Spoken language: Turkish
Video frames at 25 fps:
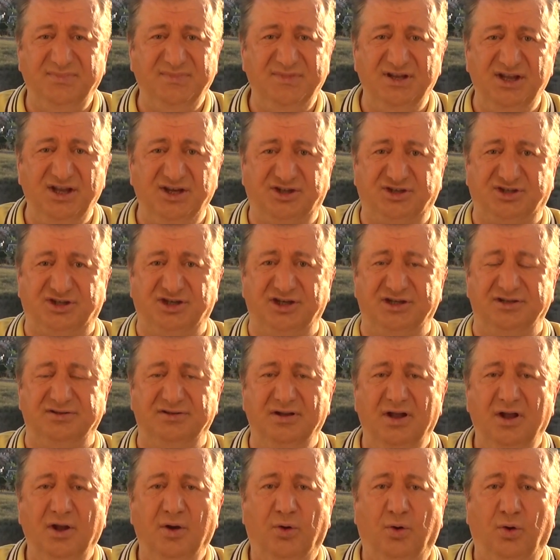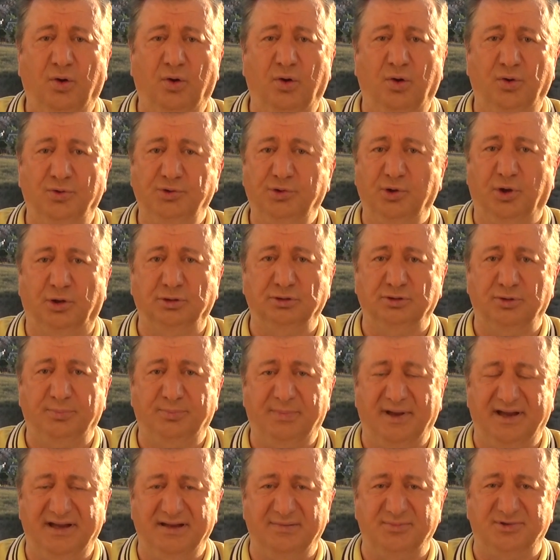niçin o yol
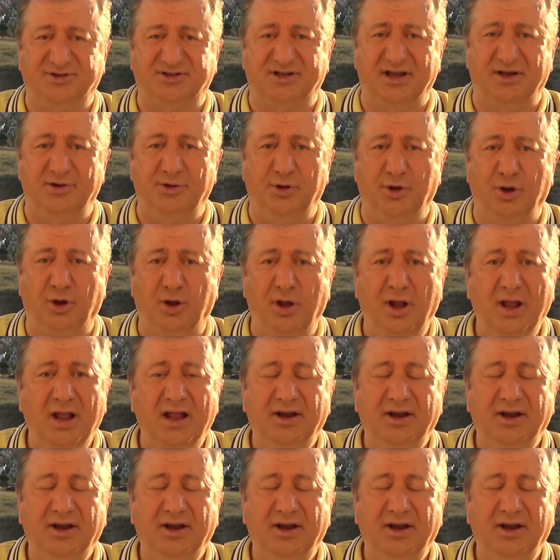benimseniyor?